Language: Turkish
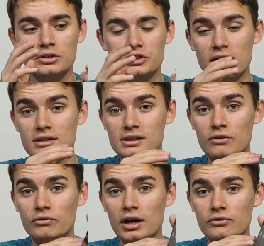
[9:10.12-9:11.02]
cihazda
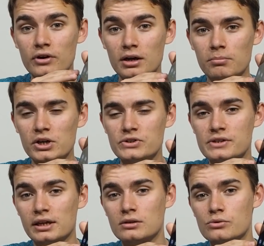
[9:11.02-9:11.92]
Wi-Fi 5
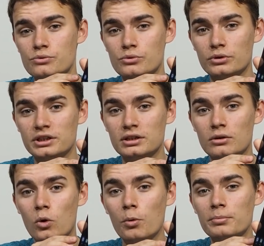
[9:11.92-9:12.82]
802
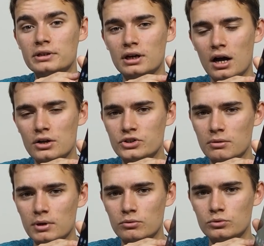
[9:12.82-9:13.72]
11 AC
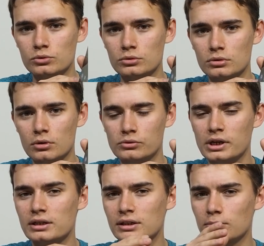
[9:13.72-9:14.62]
mevcut.
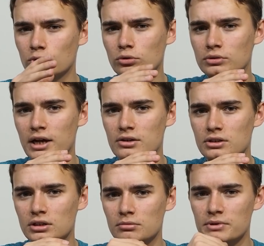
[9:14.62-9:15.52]
Özellikle bunun
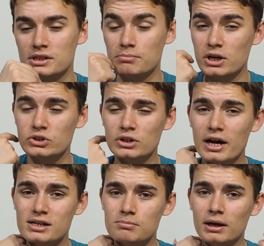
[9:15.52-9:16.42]
tercih edilmesi 5
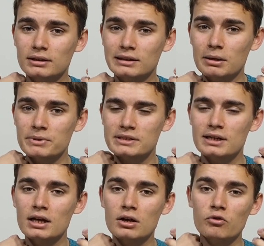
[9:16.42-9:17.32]
GHz bandında bir
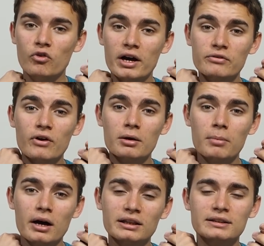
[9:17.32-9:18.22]
Wi-Fi
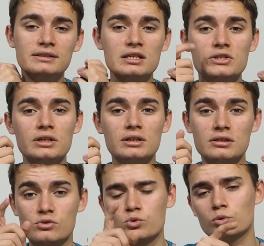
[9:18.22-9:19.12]
bağlantı
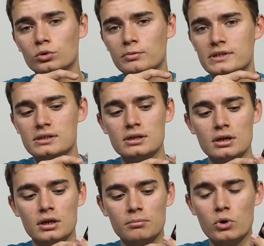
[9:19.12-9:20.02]
seçeneğinin sunulması
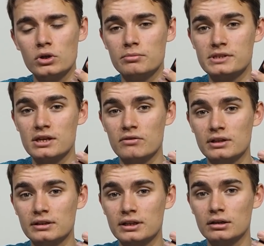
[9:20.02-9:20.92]
böyle bir
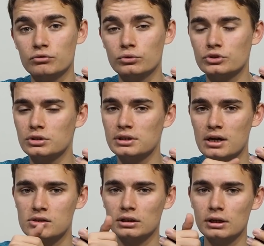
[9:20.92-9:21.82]
seviyedeki telefon için
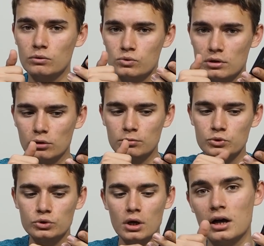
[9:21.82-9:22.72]
gerçekten güzel
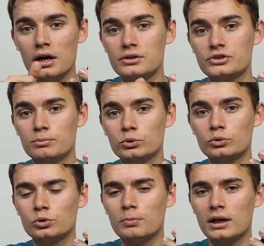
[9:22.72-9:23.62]
olmuş. Ayrıca
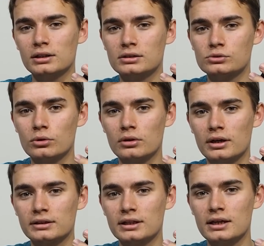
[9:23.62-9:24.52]
Bluetooth bağlantısı
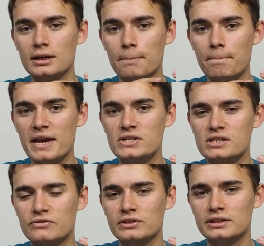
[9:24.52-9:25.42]
olarak da
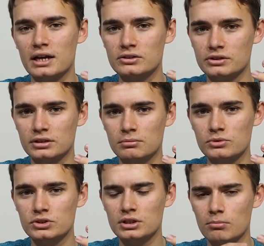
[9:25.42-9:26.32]
5.0 tercih
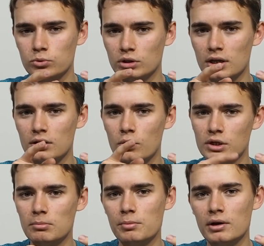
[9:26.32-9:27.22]
edilmiş. Yine bu da
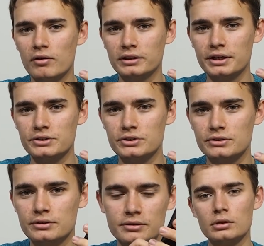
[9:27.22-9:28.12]
önemli bir
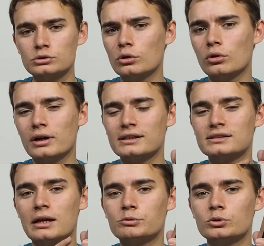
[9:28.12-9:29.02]
avantaj. Son olarak
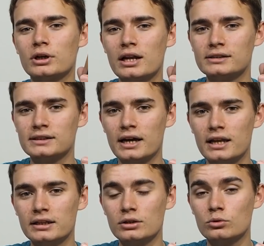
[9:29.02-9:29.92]
Samsung Galaxy
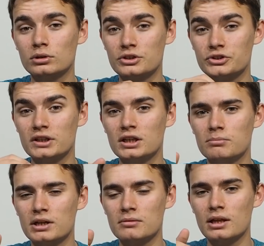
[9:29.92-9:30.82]
a kullanıcı
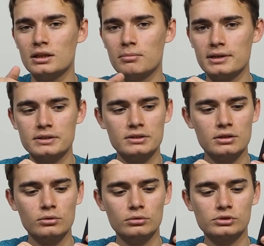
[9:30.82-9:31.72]
deneyimlerinden de
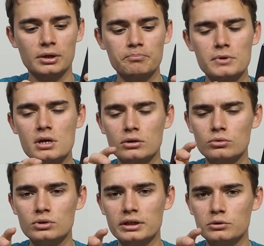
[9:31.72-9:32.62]
bahsedecek olursam
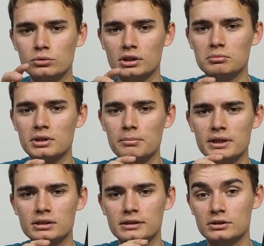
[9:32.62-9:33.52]
gündelik kullanımda
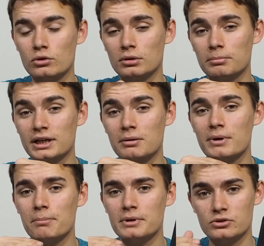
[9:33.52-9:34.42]
beni yarıya
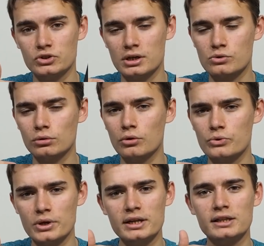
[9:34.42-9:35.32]
bırakmayan bir cihaz oldu.
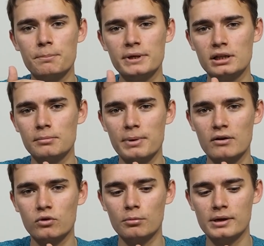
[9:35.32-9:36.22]
Özellikle pil
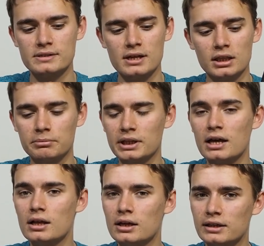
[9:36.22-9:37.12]
performansı
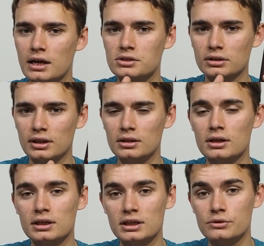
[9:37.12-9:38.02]
anlamında gerçekten
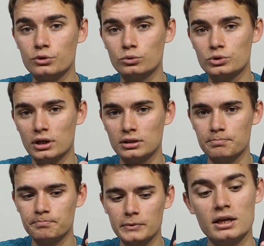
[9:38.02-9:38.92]
iyi sonuç aldım.
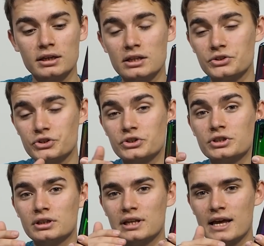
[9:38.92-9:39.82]
Geniş açı
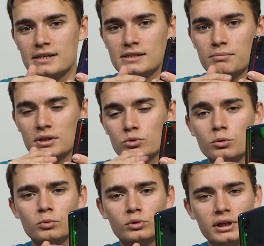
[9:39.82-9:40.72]
lensi beni
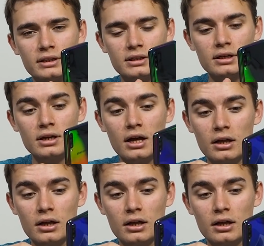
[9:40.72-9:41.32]
çok mutlu etti.